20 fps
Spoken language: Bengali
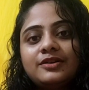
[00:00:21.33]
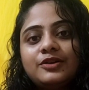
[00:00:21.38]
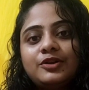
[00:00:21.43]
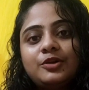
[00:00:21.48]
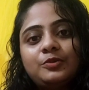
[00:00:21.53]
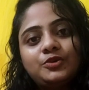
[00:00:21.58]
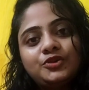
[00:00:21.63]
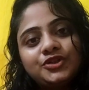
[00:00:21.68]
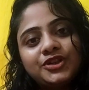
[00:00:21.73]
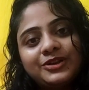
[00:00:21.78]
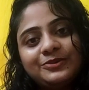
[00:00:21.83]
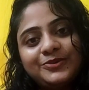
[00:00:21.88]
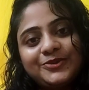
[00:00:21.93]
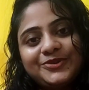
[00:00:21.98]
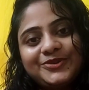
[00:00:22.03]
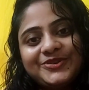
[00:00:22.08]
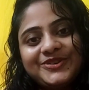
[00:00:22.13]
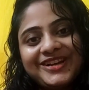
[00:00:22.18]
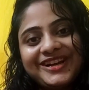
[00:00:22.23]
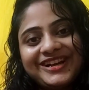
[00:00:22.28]
নমস্কার
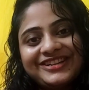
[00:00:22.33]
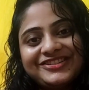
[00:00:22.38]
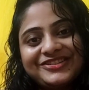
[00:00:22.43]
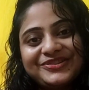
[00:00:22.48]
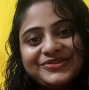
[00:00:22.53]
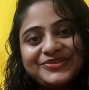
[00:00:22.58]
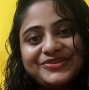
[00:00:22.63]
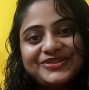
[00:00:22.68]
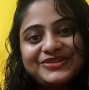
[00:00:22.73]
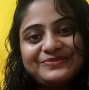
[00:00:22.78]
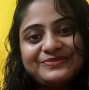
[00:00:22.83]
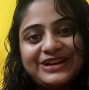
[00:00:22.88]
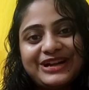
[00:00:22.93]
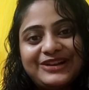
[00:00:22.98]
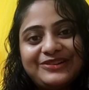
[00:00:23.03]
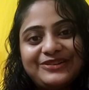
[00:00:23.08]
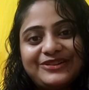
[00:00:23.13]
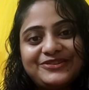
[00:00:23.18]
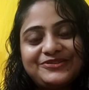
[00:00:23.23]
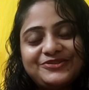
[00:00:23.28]
বন্ধুরা আশা করছি
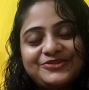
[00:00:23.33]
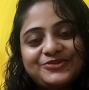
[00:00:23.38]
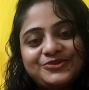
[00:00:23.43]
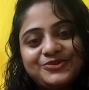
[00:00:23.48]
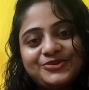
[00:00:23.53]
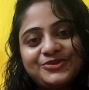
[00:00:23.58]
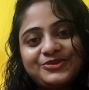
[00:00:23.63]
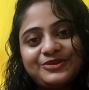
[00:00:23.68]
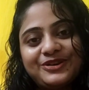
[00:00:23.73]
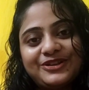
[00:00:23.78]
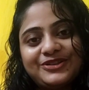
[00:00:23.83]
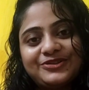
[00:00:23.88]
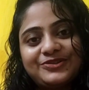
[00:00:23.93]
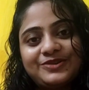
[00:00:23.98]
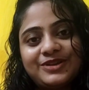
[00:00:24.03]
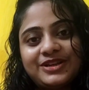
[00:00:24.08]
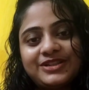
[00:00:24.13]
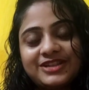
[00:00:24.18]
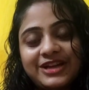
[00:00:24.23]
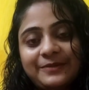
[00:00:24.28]
ভালো আছো সুস্থ আছো
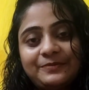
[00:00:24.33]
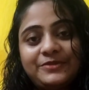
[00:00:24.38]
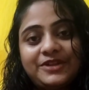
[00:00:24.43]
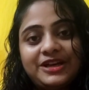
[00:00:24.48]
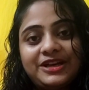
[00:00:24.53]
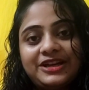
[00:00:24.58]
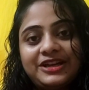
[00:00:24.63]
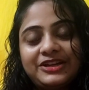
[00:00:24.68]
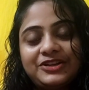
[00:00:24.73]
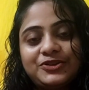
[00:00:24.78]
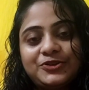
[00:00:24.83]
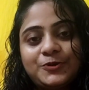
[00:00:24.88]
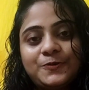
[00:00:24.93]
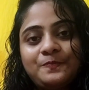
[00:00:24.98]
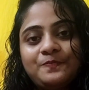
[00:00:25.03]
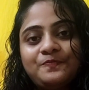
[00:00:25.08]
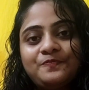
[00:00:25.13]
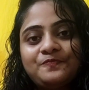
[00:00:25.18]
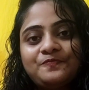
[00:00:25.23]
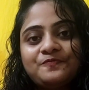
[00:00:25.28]
আর সাবধানে আছো
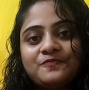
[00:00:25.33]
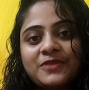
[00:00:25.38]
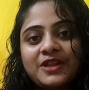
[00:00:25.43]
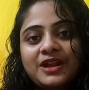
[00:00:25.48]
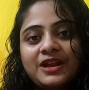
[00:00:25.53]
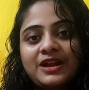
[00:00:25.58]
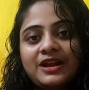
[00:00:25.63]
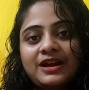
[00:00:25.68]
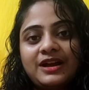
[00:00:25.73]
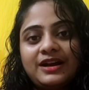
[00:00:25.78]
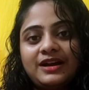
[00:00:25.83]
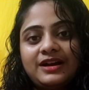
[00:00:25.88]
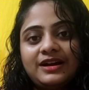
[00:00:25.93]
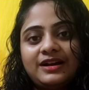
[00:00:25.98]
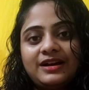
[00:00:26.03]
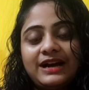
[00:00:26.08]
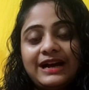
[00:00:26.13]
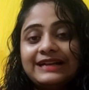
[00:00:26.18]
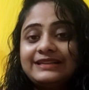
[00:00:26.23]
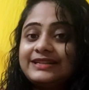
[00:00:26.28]

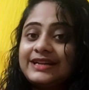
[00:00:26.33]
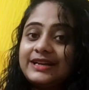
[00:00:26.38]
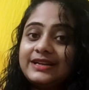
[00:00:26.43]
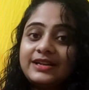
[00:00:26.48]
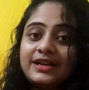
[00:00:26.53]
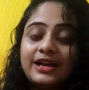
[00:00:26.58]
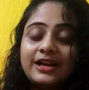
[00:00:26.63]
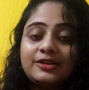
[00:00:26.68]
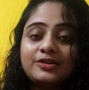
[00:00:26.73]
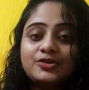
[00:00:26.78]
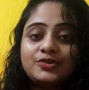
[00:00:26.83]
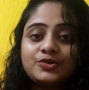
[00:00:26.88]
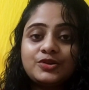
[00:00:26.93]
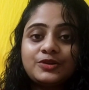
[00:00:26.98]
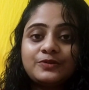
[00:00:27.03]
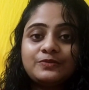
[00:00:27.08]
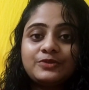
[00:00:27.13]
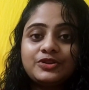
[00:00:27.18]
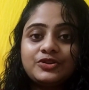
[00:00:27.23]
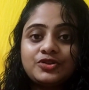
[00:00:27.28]
আজ একটা
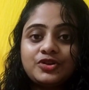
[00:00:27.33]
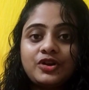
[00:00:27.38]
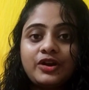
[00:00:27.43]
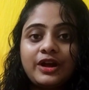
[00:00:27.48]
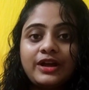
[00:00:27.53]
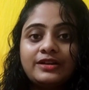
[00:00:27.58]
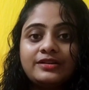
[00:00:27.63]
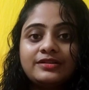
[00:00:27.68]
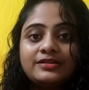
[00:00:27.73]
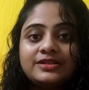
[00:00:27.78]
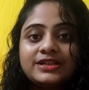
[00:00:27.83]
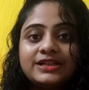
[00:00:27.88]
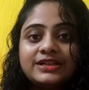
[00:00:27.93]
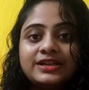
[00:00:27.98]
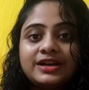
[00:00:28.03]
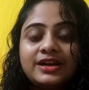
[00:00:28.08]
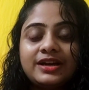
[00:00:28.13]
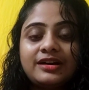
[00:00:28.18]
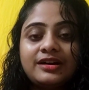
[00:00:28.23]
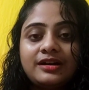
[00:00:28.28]
আলোচনার বিষয়
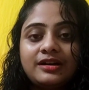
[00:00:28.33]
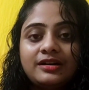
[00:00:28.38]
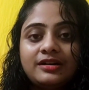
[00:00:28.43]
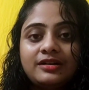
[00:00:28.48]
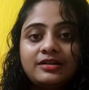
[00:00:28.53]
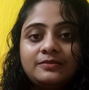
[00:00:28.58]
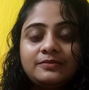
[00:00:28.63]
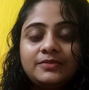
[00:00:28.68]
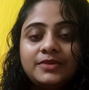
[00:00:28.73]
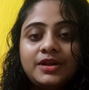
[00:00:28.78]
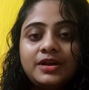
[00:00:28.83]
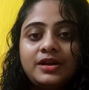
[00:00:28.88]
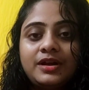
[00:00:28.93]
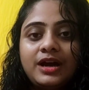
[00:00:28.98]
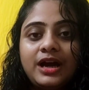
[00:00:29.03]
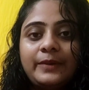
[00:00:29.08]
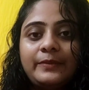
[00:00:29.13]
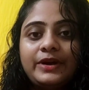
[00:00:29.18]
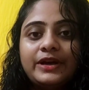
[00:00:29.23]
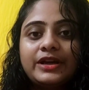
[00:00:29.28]
যেটা
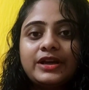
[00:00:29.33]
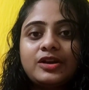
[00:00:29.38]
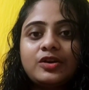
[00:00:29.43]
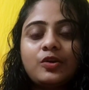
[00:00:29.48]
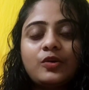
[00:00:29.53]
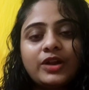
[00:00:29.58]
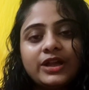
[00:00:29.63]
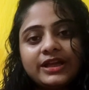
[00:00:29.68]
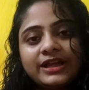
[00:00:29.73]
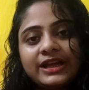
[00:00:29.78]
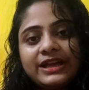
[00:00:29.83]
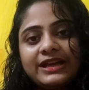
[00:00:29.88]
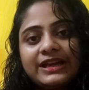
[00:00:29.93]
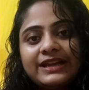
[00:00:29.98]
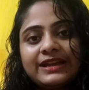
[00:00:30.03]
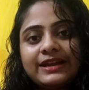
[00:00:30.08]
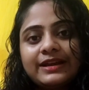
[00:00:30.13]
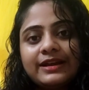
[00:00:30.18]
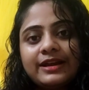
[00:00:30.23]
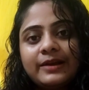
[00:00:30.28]
আমাকে অনেকেই
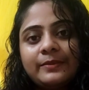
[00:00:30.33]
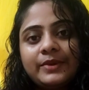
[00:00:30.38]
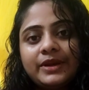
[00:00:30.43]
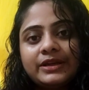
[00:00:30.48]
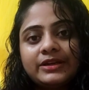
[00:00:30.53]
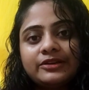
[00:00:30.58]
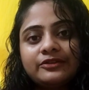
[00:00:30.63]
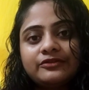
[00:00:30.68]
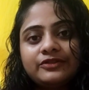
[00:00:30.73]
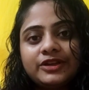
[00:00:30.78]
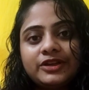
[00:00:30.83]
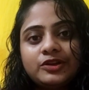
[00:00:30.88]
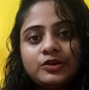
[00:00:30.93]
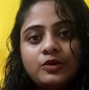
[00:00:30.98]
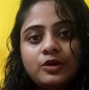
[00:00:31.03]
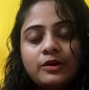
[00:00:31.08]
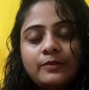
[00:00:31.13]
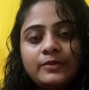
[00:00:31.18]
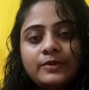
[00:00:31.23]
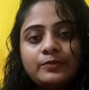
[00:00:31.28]
এর আগে আমার একটা
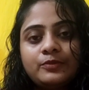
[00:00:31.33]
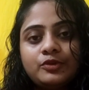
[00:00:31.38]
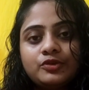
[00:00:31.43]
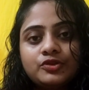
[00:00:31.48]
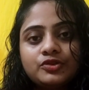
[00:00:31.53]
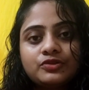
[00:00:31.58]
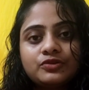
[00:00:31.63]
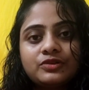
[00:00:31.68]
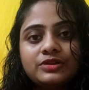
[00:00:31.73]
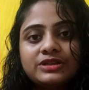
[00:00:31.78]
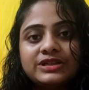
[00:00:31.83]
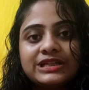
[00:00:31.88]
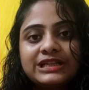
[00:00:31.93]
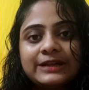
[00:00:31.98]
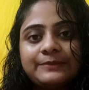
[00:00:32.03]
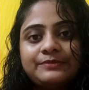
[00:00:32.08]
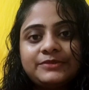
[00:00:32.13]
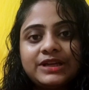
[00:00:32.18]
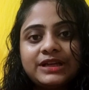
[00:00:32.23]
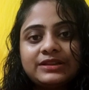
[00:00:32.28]
ভিডিও আমি পোস্ট
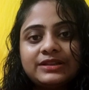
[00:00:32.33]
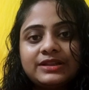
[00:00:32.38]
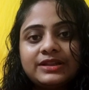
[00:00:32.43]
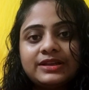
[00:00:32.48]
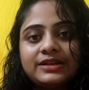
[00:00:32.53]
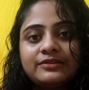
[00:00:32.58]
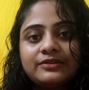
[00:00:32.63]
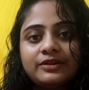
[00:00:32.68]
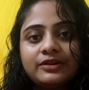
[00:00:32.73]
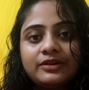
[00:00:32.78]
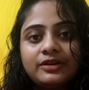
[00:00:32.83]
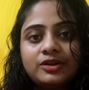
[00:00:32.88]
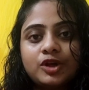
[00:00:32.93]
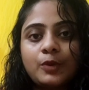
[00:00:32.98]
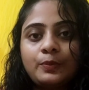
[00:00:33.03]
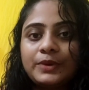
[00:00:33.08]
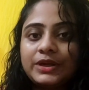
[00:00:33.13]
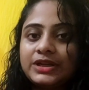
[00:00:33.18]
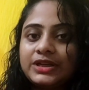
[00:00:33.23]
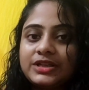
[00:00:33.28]
করেছিলাম তাতে
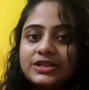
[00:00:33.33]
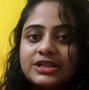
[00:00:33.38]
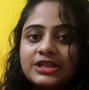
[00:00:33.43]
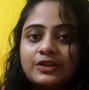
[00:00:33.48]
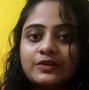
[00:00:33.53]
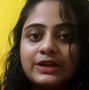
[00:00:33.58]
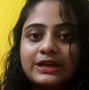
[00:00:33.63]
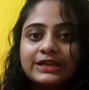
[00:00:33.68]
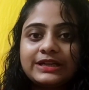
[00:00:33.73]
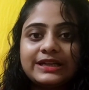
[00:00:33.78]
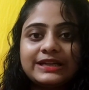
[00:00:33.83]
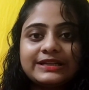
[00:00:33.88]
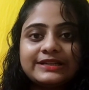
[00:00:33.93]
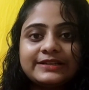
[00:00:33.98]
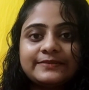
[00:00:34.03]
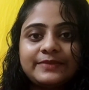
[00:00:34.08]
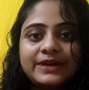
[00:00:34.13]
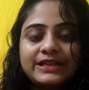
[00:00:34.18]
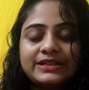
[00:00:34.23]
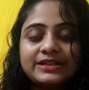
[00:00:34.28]
টপিকটা ছিল এটাই
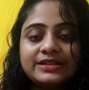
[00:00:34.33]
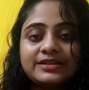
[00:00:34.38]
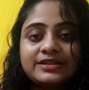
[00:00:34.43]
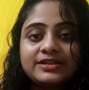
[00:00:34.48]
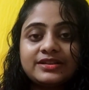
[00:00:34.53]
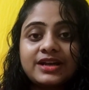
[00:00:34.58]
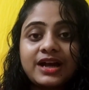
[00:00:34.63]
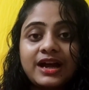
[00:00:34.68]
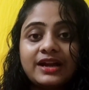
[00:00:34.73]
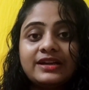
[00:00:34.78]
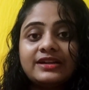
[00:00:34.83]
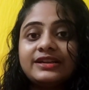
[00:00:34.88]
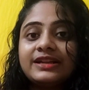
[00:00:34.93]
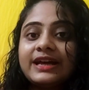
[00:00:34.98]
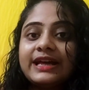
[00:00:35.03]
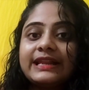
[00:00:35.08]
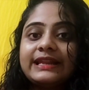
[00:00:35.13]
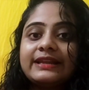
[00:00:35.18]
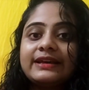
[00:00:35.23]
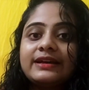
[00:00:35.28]
যে বাচ্চাদের সান
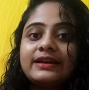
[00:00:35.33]
ট্যান